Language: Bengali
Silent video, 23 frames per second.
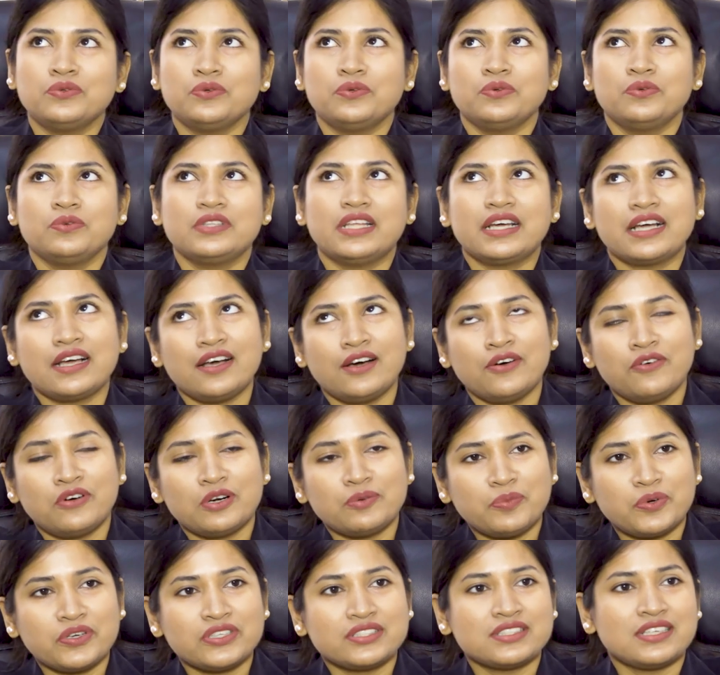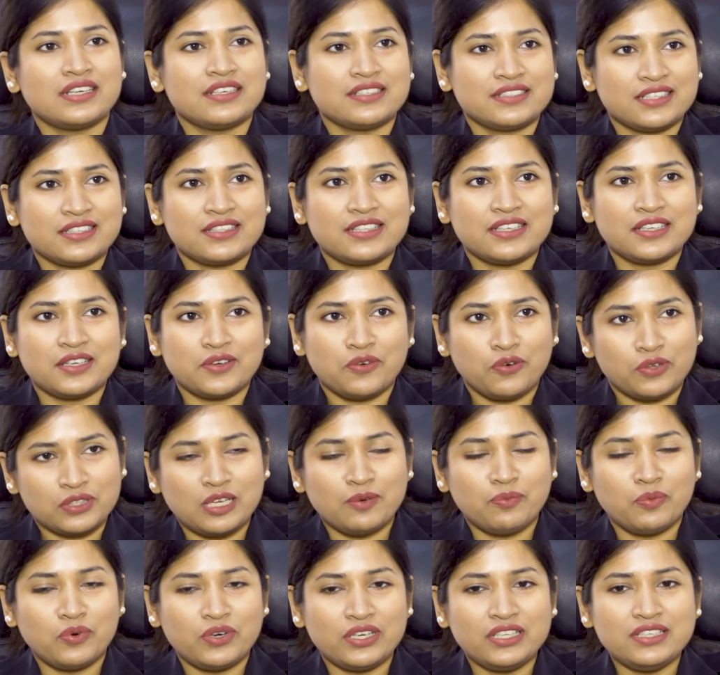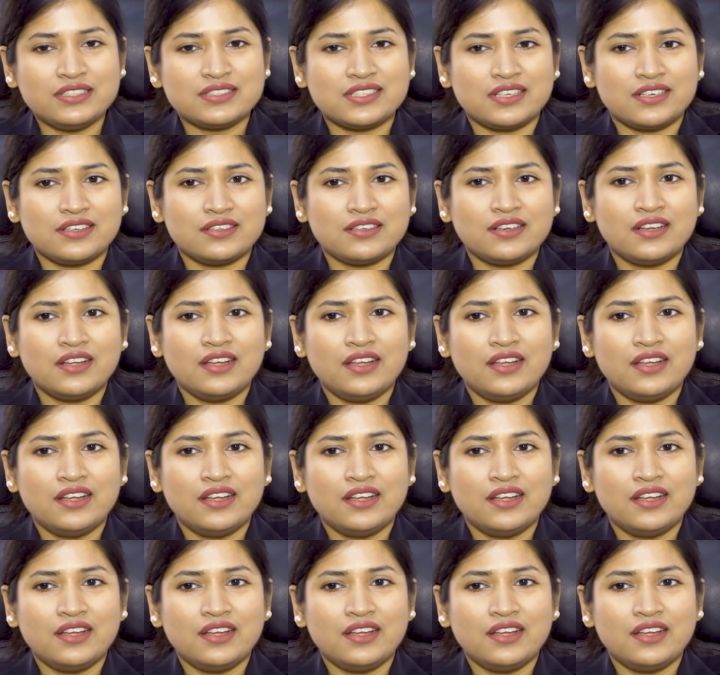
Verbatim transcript: তো দেখা হওয়ার পরে স্যারের সাথে কথা বলি স্যার